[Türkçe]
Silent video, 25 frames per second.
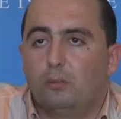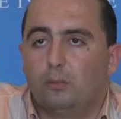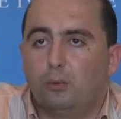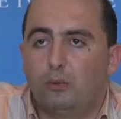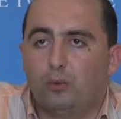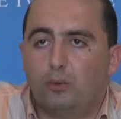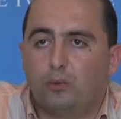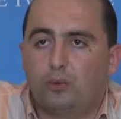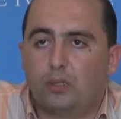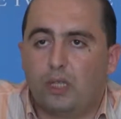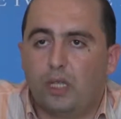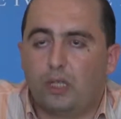
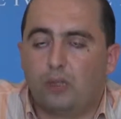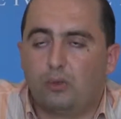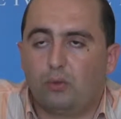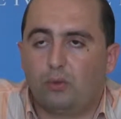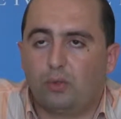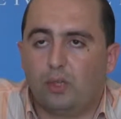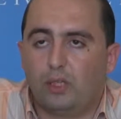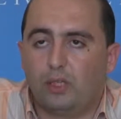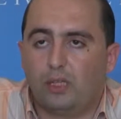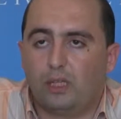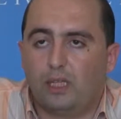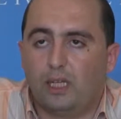Bu yüzden
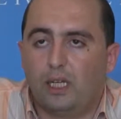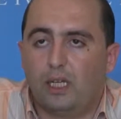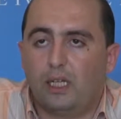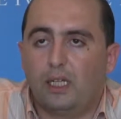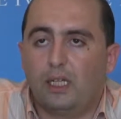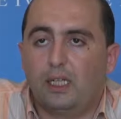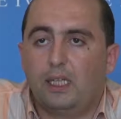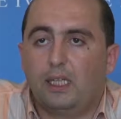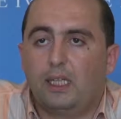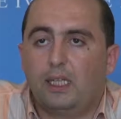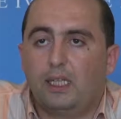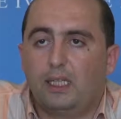dolayı
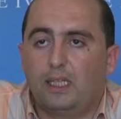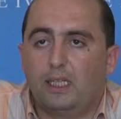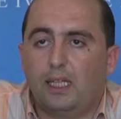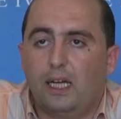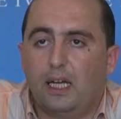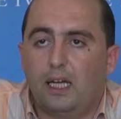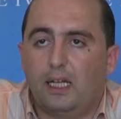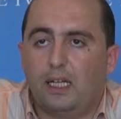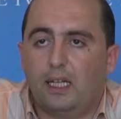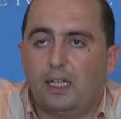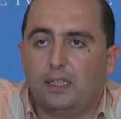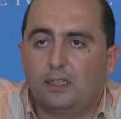da
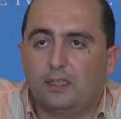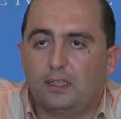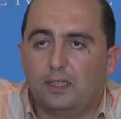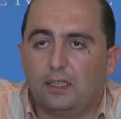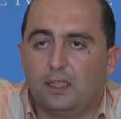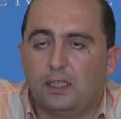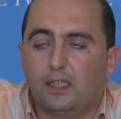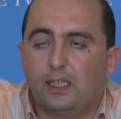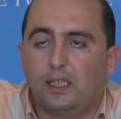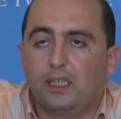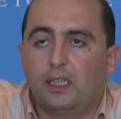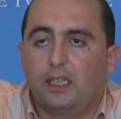
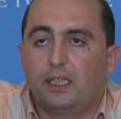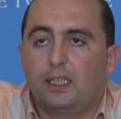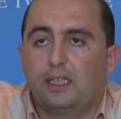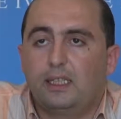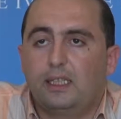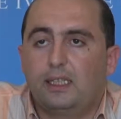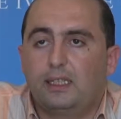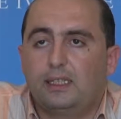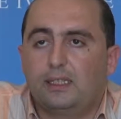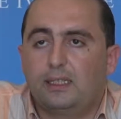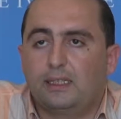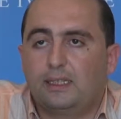ithalatçı
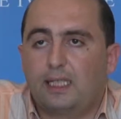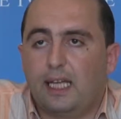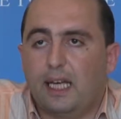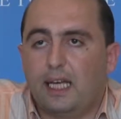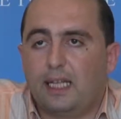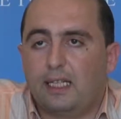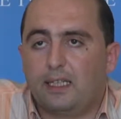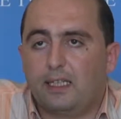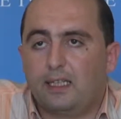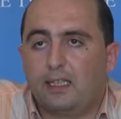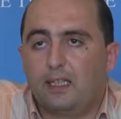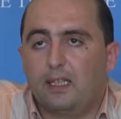
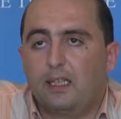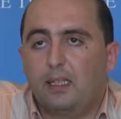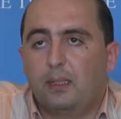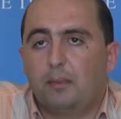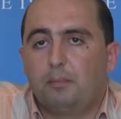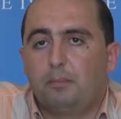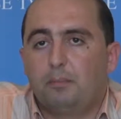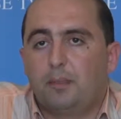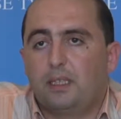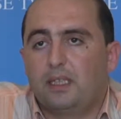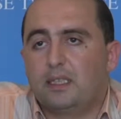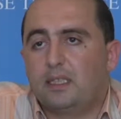ister
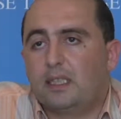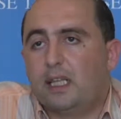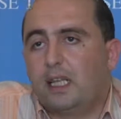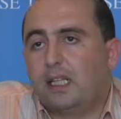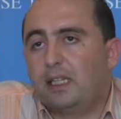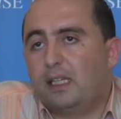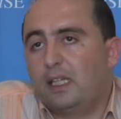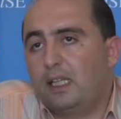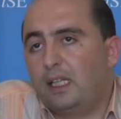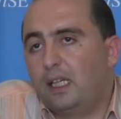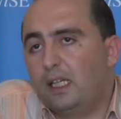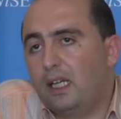
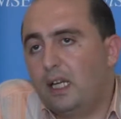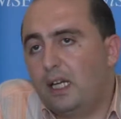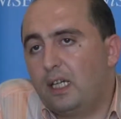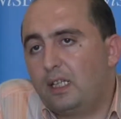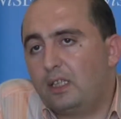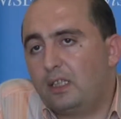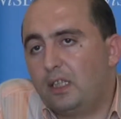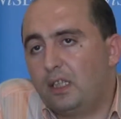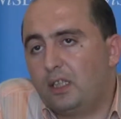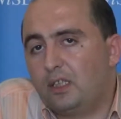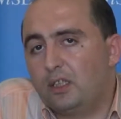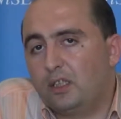bizzat
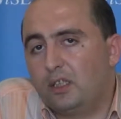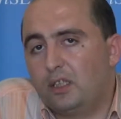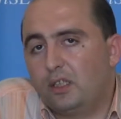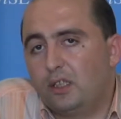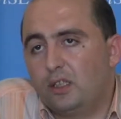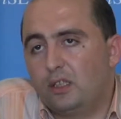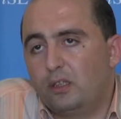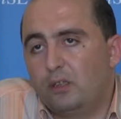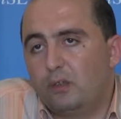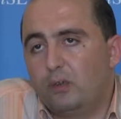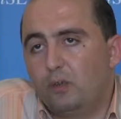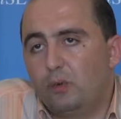
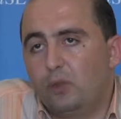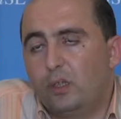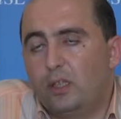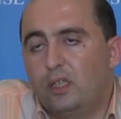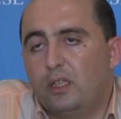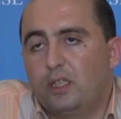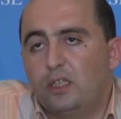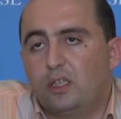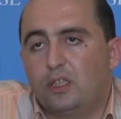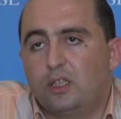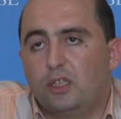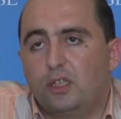ihracatçının,
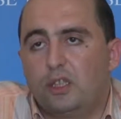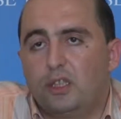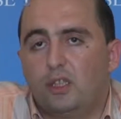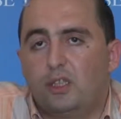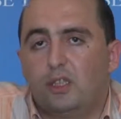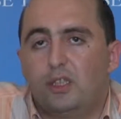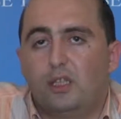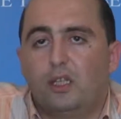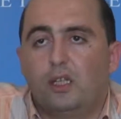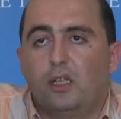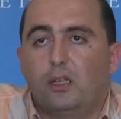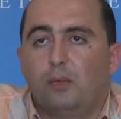
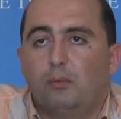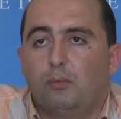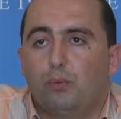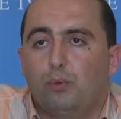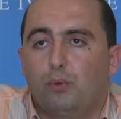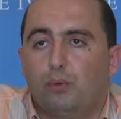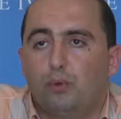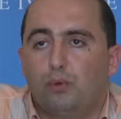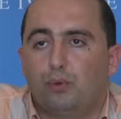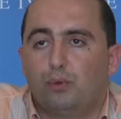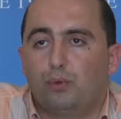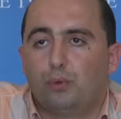üreticinin
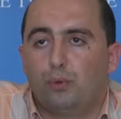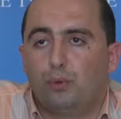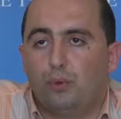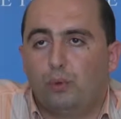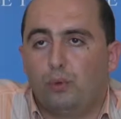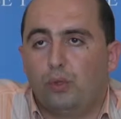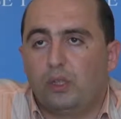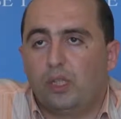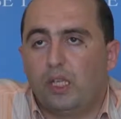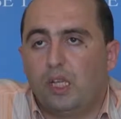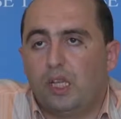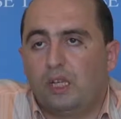bulunduğu
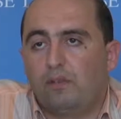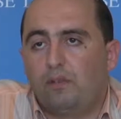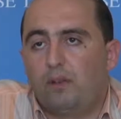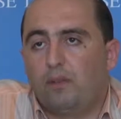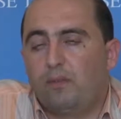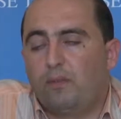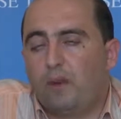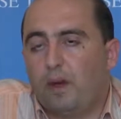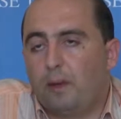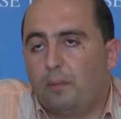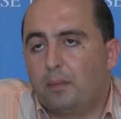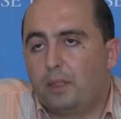ülkeye
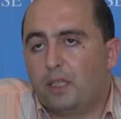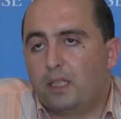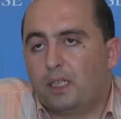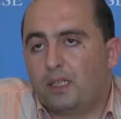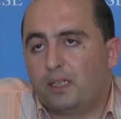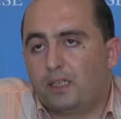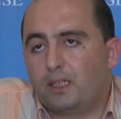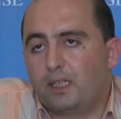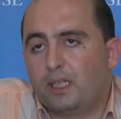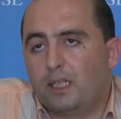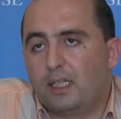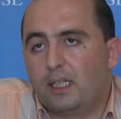ve
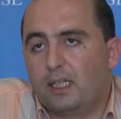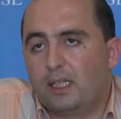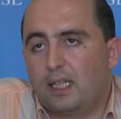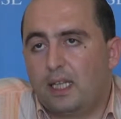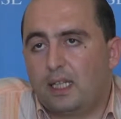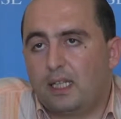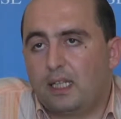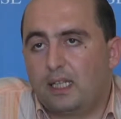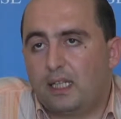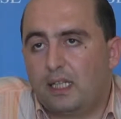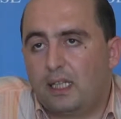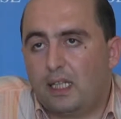fabrikasına
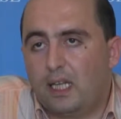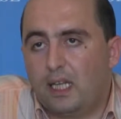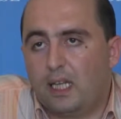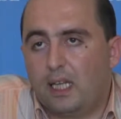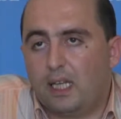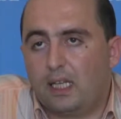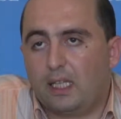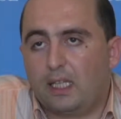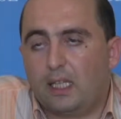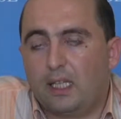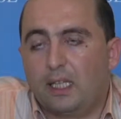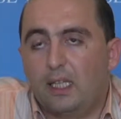kadar
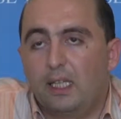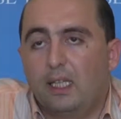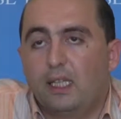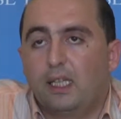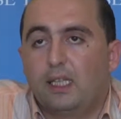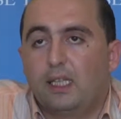giderek